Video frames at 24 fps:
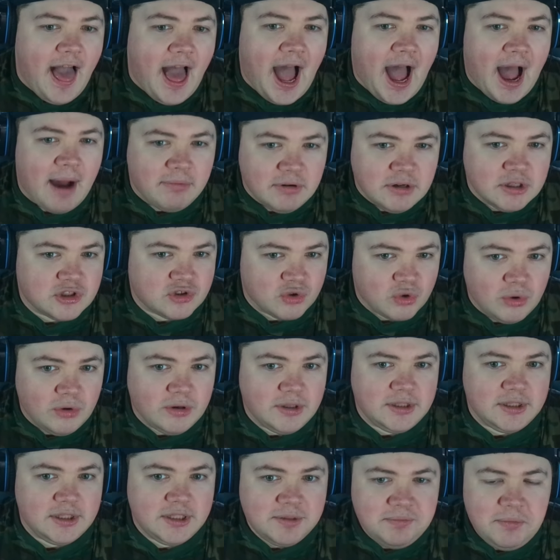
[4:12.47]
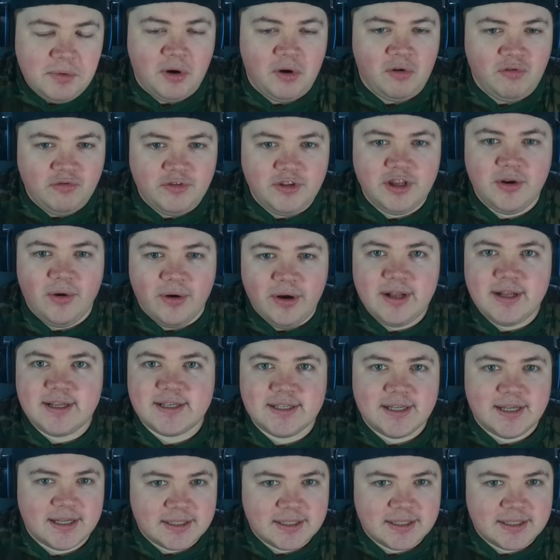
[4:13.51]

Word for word: Aber so immer auf die 19.